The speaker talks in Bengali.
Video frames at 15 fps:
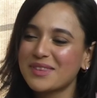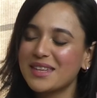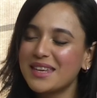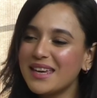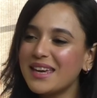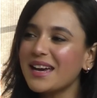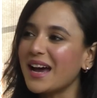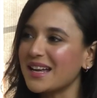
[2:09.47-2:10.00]

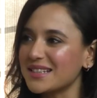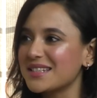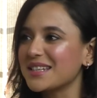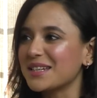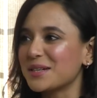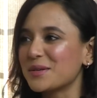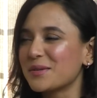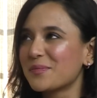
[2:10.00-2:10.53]
কি
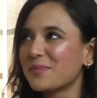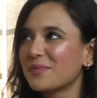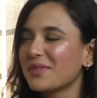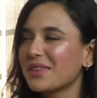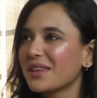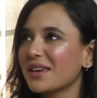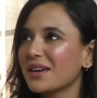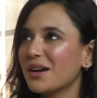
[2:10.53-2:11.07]
আছে
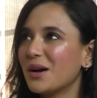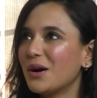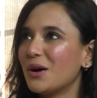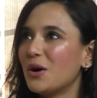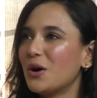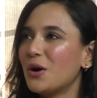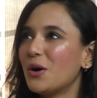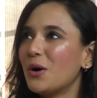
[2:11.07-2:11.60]
মানে কেন
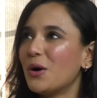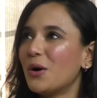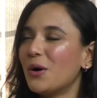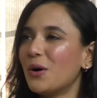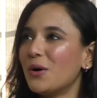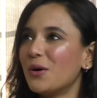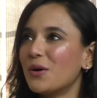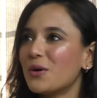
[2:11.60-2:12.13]
মানে
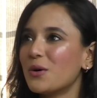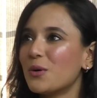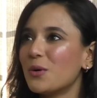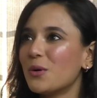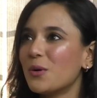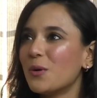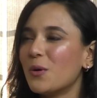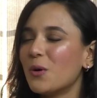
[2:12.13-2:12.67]

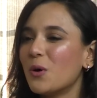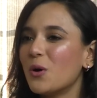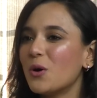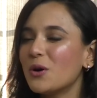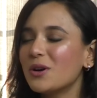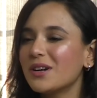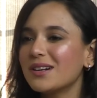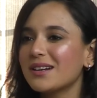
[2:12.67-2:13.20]

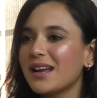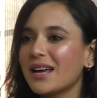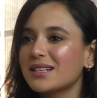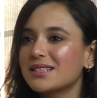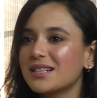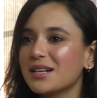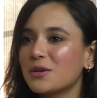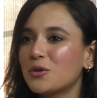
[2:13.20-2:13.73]
ওর
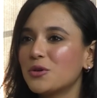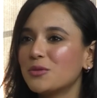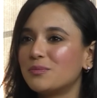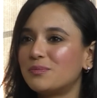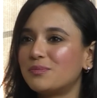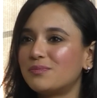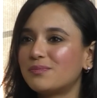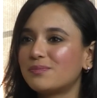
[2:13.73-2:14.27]
একটা খুব
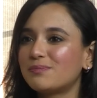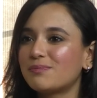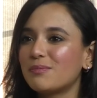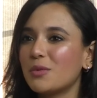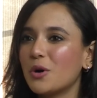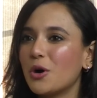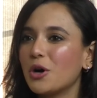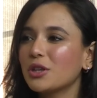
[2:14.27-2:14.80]

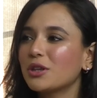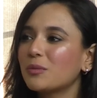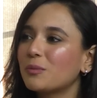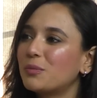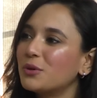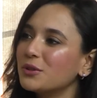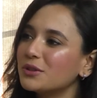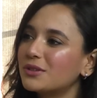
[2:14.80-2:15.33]
অদ্ভুত
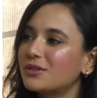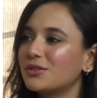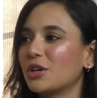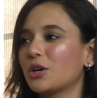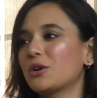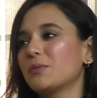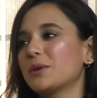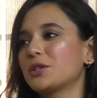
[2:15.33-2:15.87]
অদ্ভুত
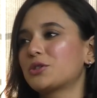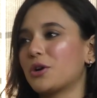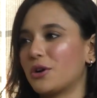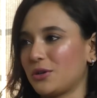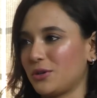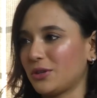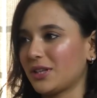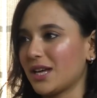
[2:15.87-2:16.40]
রকমের
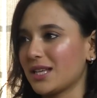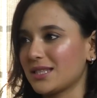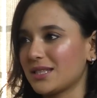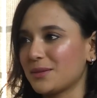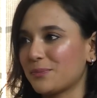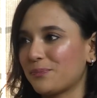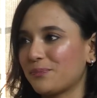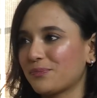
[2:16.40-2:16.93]
সরলতা
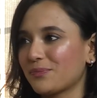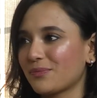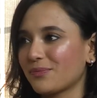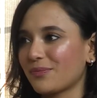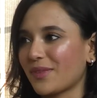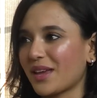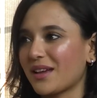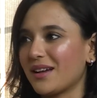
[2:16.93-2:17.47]
আছে
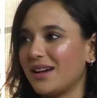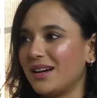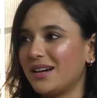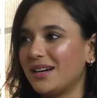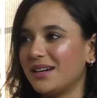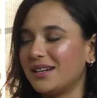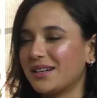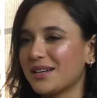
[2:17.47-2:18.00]

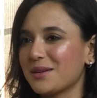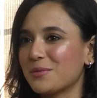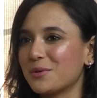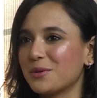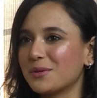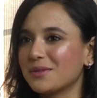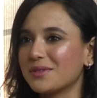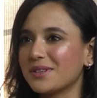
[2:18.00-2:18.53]

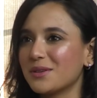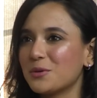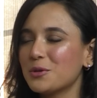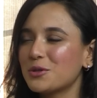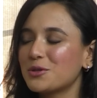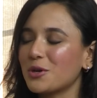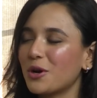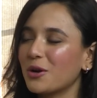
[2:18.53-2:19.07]
এবং
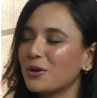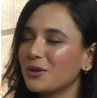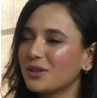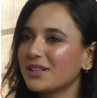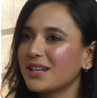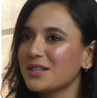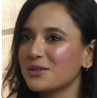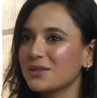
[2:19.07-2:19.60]
ওই
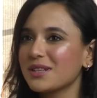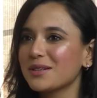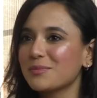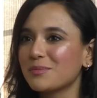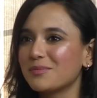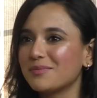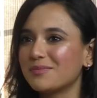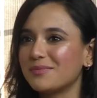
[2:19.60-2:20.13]
সরলতাটা আসলে
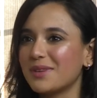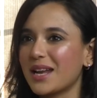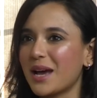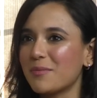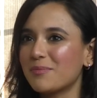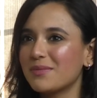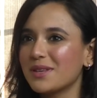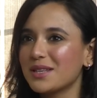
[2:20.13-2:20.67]
মানে
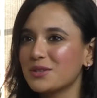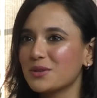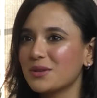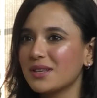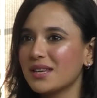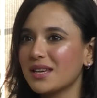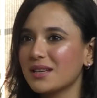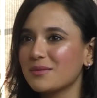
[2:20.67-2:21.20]
আপনি
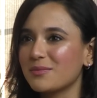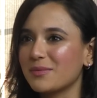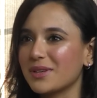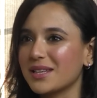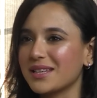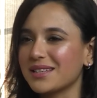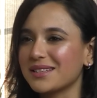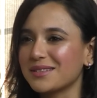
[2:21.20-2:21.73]
যদি
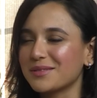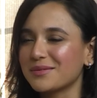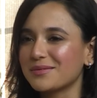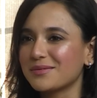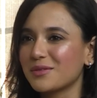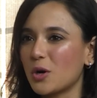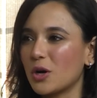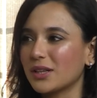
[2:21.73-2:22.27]
মানে,
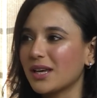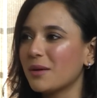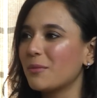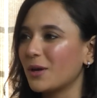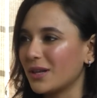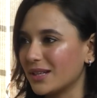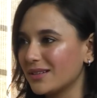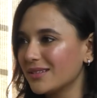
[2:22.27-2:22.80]
কথা
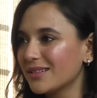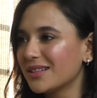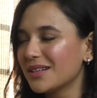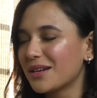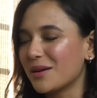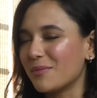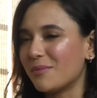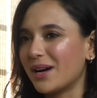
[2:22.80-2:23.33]
বলেন
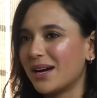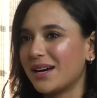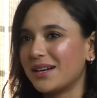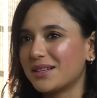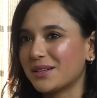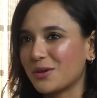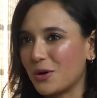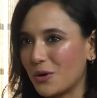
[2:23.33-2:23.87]
বা
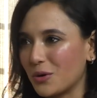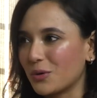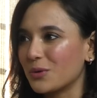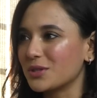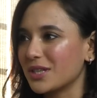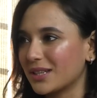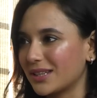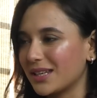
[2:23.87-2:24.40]
কখনো
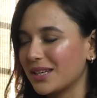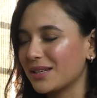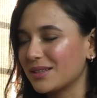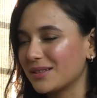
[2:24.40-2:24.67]
ওর সাথে